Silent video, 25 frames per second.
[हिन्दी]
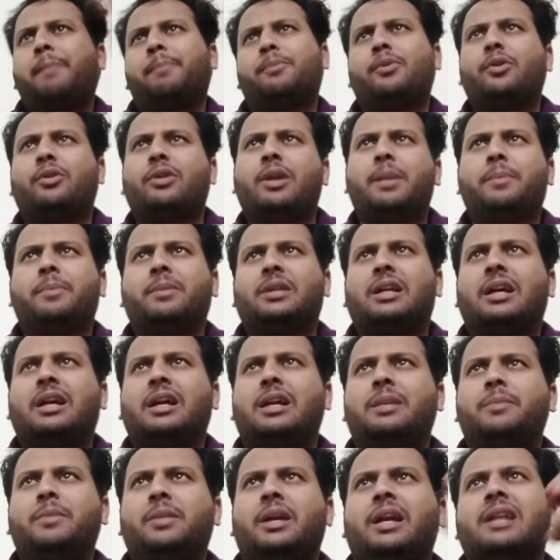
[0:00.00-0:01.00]
आपको क्या पता
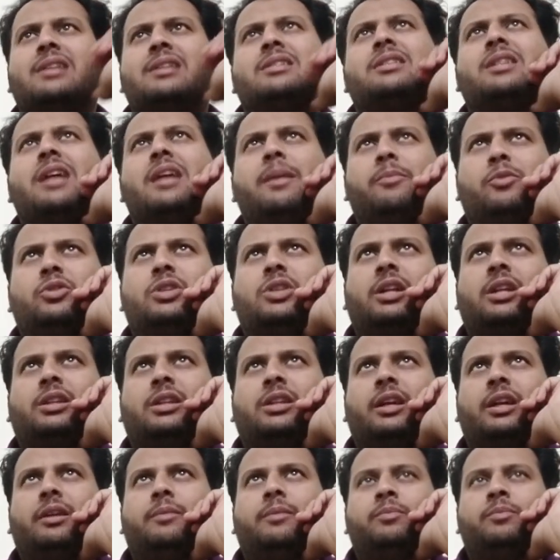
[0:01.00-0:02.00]
घर में कैसे टाइम
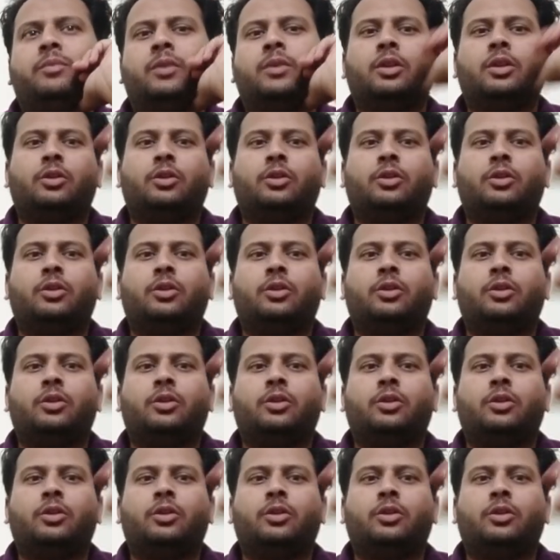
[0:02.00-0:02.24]
गुजारते हैं